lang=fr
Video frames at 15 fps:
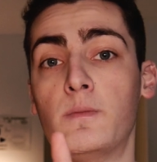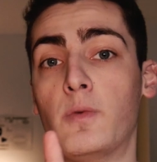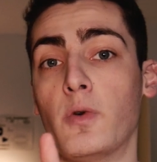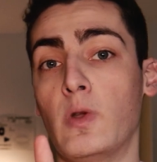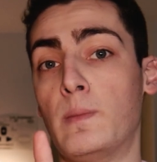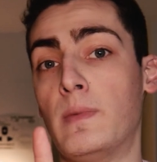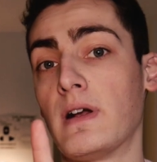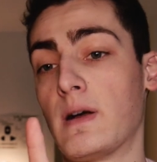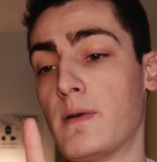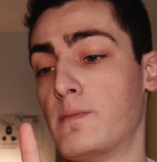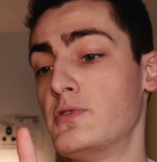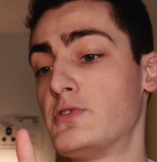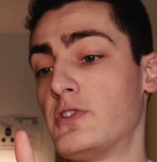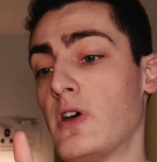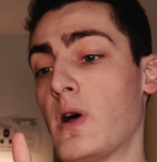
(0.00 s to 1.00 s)
pour ne pas qu'un
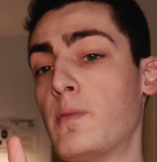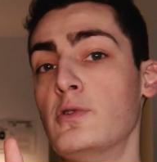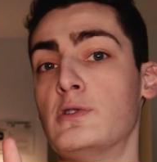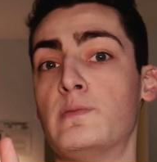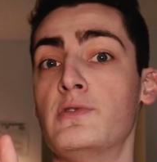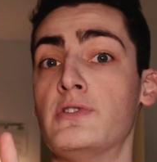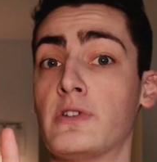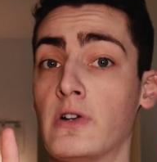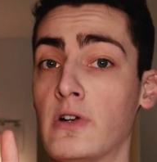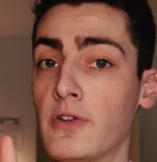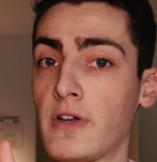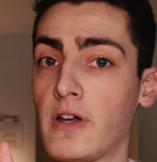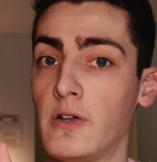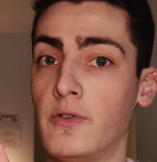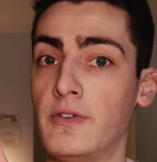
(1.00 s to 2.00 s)
booster pousse plus que
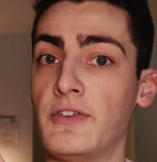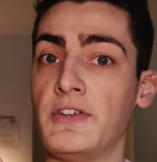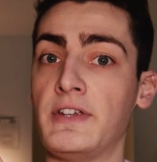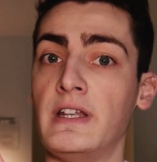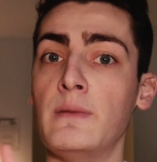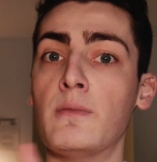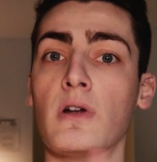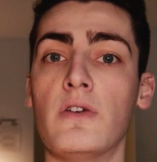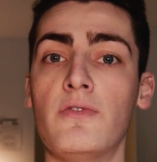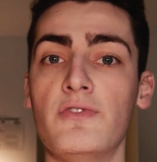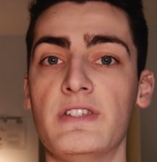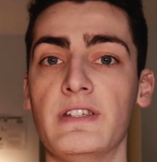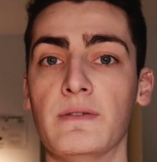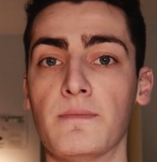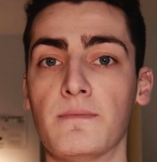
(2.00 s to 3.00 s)
l'autre et ne déséquilibre la
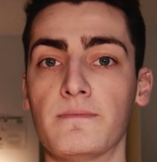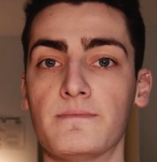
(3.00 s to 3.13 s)
fusée.